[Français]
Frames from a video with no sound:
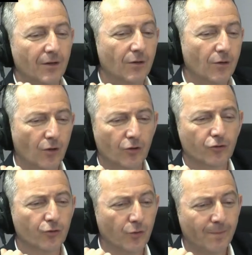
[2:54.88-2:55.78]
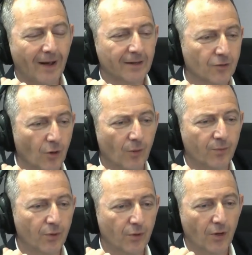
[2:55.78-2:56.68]
euh, lorsque, par
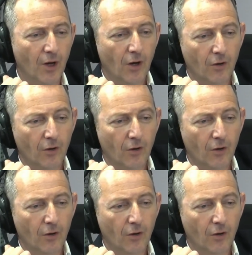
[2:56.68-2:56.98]
exemple,